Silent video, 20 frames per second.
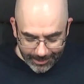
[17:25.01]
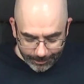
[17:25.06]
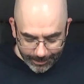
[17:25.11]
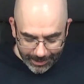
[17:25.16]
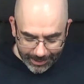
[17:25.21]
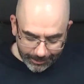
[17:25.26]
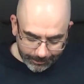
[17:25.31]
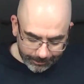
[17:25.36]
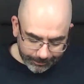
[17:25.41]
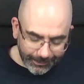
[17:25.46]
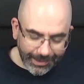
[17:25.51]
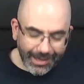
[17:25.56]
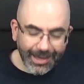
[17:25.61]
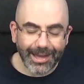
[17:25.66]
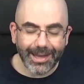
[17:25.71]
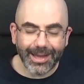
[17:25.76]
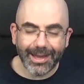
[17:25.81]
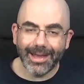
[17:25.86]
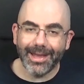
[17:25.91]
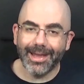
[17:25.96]
Bueno,
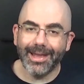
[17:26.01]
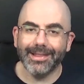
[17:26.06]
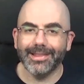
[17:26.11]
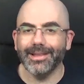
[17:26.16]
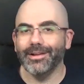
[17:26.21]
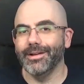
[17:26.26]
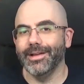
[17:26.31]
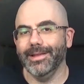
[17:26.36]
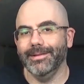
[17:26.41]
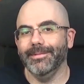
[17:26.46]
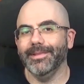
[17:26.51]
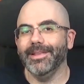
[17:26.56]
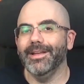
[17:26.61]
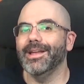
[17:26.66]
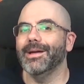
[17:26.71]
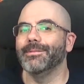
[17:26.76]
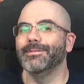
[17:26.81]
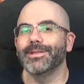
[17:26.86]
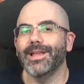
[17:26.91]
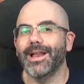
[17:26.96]
eh, tengo, que,
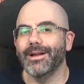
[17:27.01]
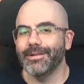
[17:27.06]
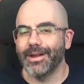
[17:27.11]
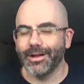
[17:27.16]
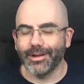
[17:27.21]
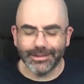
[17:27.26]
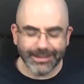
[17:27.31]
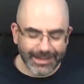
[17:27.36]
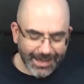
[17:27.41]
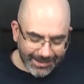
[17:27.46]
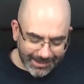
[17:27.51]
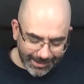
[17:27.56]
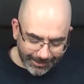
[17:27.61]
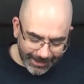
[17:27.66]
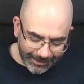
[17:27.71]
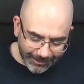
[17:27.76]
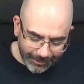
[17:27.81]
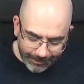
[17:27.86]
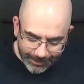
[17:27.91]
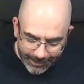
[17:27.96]
que, apuntar algunas cositas, ya
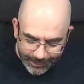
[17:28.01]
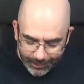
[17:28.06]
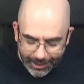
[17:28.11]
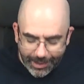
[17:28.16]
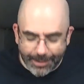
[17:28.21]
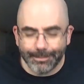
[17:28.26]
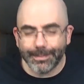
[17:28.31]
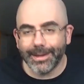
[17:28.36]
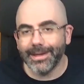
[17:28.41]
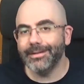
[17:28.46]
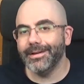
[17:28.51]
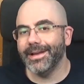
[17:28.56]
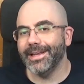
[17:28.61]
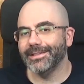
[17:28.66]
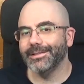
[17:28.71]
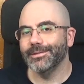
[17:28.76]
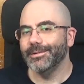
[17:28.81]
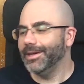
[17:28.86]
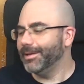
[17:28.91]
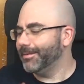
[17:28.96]
sabéis, formato carpino,
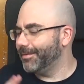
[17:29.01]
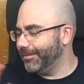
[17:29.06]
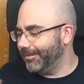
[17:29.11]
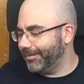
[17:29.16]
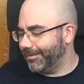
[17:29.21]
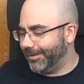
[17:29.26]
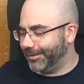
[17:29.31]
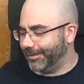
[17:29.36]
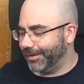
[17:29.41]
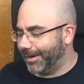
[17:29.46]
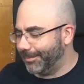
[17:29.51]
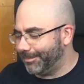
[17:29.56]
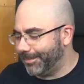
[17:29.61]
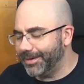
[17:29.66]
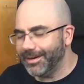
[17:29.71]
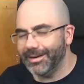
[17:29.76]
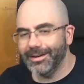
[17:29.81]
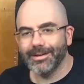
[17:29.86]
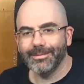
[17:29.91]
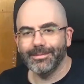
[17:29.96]
es un libro en formato
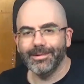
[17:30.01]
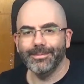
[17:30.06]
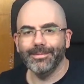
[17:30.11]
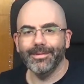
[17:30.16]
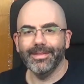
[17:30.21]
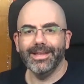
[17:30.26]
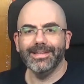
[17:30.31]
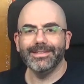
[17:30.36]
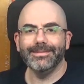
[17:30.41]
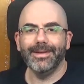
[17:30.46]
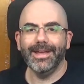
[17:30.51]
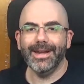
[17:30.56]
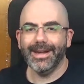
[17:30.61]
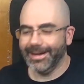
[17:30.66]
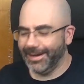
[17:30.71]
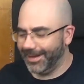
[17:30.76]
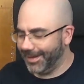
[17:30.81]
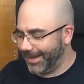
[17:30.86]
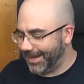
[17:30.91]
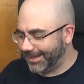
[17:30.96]
carpino, como lo podéis
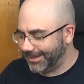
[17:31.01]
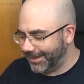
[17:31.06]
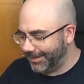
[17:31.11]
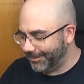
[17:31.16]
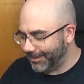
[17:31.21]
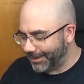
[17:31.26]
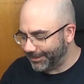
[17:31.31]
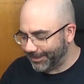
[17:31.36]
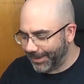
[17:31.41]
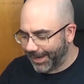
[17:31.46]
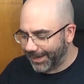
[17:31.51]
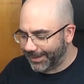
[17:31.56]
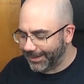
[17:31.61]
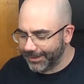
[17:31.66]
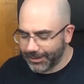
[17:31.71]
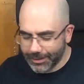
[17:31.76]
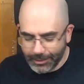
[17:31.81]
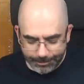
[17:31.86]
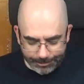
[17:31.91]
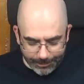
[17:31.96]
ver, eh, así más
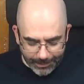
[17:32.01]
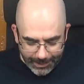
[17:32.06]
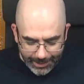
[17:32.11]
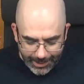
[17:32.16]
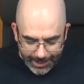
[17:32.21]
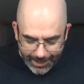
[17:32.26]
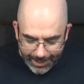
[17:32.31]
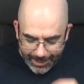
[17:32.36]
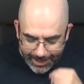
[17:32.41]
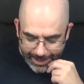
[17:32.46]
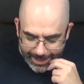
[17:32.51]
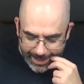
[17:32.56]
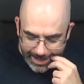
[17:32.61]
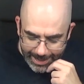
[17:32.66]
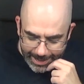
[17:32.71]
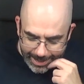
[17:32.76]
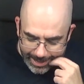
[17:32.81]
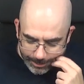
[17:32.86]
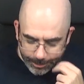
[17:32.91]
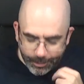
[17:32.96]
pequeñito.
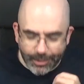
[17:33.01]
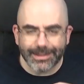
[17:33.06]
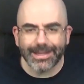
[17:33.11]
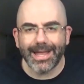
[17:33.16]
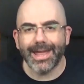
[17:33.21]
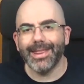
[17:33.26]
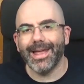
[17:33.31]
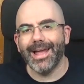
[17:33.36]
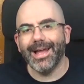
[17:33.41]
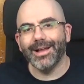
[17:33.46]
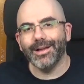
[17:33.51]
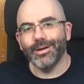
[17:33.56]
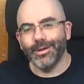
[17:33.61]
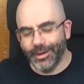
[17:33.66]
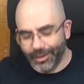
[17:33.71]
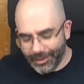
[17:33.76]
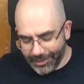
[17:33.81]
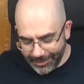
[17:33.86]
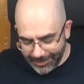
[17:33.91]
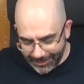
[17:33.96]
Eh, portada a
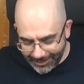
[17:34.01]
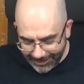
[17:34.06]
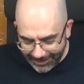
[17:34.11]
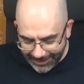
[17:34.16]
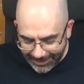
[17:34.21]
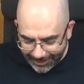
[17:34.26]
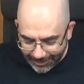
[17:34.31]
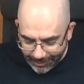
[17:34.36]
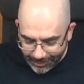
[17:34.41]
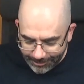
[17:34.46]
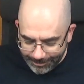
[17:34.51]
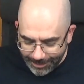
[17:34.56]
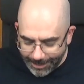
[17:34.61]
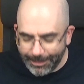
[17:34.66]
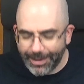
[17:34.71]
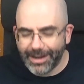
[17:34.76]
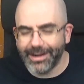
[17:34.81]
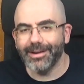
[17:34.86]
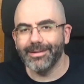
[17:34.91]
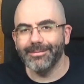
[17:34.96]
color, con
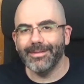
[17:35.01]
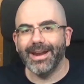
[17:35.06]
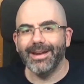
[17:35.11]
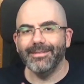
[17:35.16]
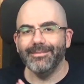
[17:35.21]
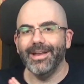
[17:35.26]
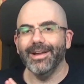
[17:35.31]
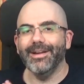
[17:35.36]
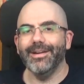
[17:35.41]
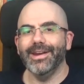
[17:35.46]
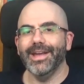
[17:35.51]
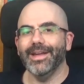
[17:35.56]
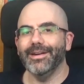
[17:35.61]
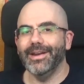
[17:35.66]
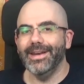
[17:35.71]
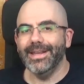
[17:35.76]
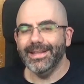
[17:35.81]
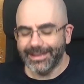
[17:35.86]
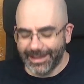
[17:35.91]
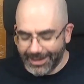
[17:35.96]
papel normal en blanco y negro
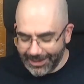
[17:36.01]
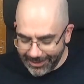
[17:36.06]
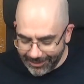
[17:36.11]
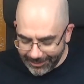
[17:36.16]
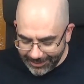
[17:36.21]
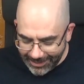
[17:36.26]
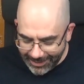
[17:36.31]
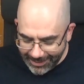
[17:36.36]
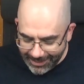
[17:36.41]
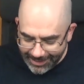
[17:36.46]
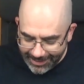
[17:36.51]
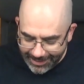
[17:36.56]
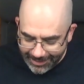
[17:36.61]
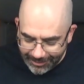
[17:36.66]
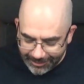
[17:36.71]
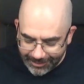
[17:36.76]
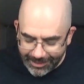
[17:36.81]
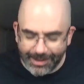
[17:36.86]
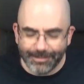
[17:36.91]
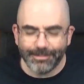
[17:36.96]
en el interior y
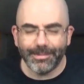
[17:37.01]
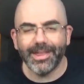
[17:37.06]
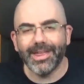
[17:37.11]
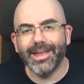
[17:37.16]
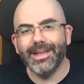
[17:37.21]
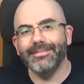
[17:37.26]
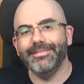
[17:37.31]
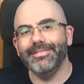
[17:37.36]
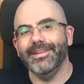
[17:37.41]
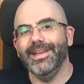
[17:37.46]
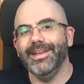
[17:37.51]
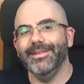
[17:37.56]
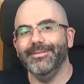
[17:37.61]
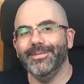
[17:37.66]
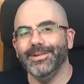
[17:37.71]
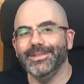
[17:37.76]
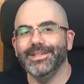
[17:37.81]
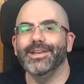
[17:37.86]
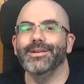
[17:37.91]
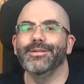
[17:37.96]
con el PDF,
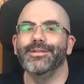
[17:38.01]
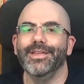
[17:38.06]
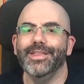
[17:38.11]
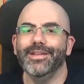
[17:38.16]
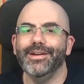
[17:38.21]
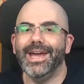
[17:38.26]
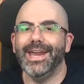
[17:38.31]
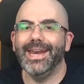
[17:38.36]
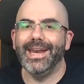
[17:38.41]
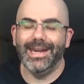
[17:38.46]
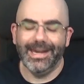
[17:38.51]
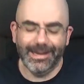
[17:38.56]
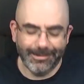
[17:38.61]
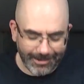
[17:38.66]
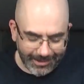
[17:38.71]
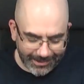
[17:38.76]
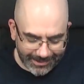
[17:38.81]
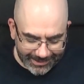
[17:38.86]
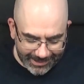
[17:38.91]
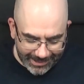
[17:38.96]
pues incluido en el
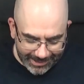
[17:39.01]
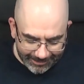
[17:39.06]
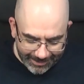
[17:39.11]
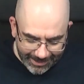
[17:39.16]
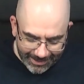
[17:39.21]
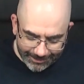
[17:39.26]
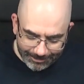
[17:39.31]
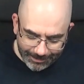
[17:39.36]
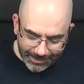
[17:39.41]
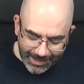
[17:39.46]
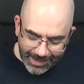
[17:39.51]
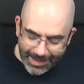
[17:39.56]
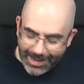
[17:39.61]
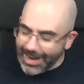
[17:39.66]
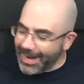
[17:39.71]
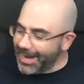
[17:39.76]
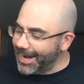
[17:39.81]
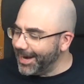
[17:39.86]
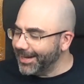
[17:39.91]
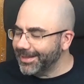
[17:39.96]
libro sí, ¿vale?
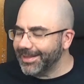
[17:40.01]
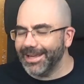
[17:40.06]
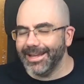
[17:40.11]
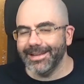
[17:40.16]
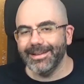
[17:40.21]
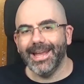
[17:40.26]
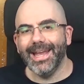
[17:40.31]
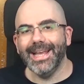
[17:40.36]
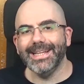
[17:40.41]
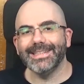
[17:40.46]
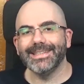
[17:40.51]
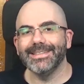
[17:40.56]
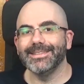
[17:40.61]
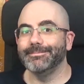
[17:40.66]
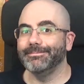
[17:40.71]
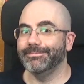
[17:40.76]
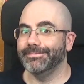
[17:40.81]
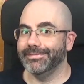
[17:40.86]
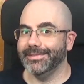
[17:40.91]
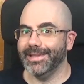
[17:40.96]
El arte
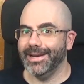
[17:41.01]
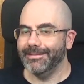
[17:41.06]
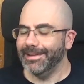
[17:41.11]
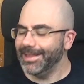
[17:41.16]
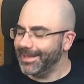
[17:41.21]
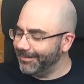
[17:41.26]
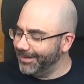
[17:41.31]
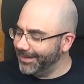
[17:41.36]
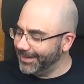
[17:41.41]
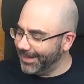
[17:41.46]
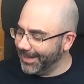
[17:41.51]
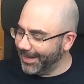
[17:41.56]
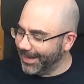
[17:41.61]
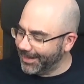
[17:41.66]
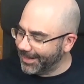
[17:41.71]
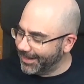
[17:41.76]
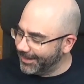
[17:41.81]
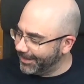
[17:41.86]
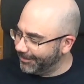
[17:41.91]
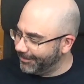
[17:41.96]
es tremendamente
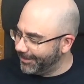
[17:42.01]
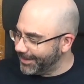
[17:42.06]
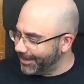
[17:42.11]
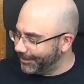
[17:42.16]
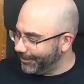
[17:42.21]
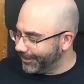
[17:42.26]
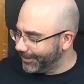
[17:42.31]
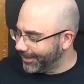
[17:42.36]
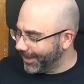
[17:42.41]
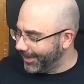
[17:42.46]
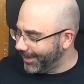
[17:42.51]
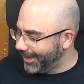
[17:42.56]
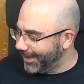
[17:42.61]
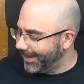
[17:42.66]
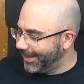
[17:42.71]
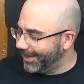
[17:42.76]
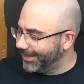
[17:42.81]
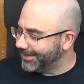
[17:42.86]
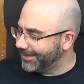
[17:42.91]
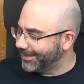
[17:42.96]
inquietante. Bueno, esta portada
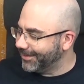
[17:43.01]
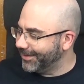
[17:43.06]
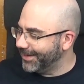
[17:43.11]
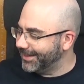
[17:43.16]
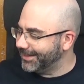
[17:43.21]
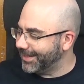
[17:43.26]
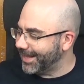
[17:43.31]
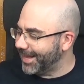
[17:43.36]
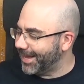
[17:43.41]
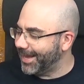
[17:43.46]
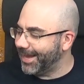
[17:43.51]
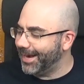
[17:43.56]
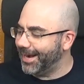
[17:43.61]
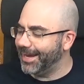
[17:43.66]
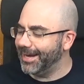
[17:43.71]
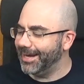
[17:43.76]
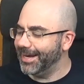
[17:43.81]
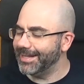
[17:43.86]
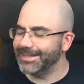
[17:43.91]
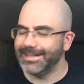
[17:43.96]
es con esta,
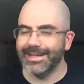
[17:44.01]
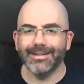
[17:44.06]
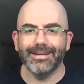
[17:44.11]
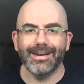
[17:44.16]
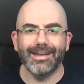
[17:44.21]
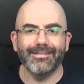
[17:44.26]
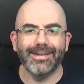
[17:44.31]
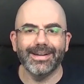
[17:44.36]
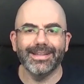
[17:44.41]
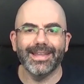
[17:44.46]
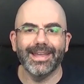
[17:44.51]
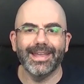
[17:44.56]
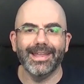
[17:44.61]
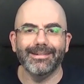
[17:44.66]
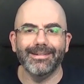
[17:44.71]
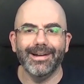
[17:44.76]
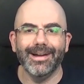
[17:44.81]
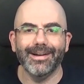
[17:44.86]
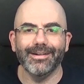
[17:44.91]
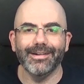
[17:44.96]
la iglesia con la parte de
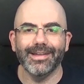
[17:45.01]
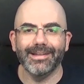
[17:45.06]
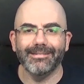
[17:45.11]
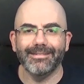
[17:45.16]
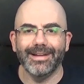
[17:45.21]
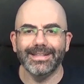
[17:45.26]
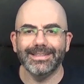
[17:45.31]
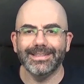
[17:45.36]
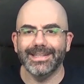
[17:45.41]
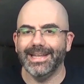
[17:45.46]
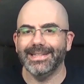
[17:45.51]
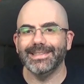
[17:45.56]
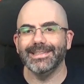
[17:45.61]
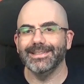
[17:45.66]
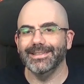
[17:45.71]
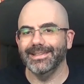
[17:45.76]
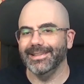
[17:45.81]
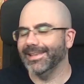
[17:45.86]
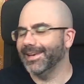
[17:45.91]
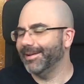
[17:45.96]
abajo y demás,
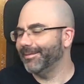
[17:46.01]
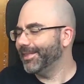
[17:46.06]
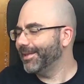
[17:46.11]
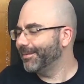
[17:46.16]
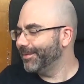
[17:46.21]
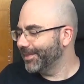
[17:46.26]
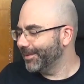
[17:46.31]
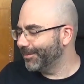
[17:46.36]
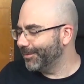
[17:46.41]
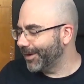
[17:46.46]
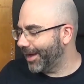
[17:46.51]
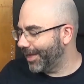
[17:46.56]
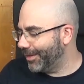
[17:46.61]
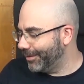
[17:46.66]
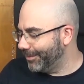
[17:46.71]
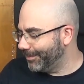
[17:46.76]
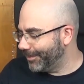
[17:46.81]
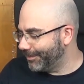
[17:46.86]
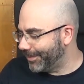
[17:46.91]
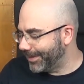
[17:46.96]
es tremendamente
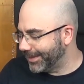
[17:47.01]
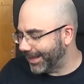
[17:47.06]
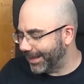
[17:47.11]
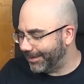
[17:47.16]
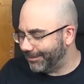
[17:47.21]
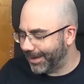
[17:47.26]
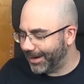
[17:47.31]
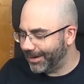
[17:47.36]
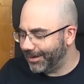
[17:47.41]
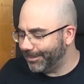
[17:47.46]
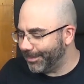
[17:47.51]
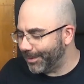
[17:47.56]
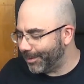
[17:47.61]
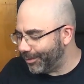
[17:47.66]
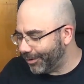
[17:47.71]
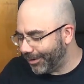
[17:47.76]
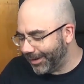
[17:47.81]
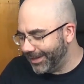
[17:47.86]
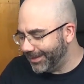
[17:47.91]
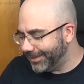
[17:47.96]
evocador por parte de Marlo, pero
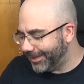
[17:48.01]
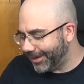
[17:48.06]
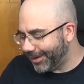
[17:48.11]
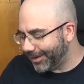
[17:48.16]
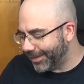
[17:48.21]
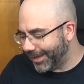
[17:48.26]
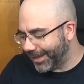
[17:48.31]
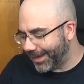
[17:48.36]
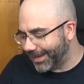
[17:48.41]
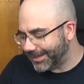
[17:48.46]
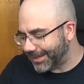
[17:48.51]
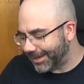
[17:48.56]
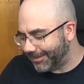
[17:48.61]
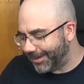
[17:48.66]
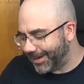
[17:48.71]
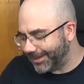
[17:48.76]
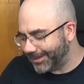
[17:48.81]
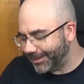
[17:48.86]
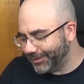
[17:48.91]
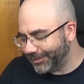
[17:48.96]
luego el interior de
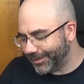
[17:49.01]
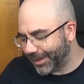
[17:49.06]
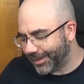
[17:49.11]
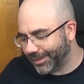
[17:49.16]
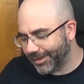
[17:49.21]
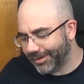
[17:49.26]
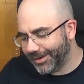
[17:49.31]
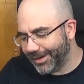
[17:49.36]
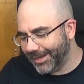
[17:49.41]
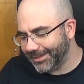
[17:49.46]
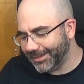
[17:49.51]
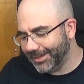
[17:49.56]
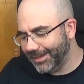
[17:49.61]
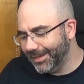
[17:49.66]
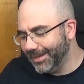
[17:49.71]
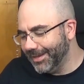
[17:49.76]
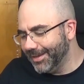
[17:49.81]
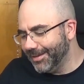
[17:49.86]
Kisama, las ilustraciones,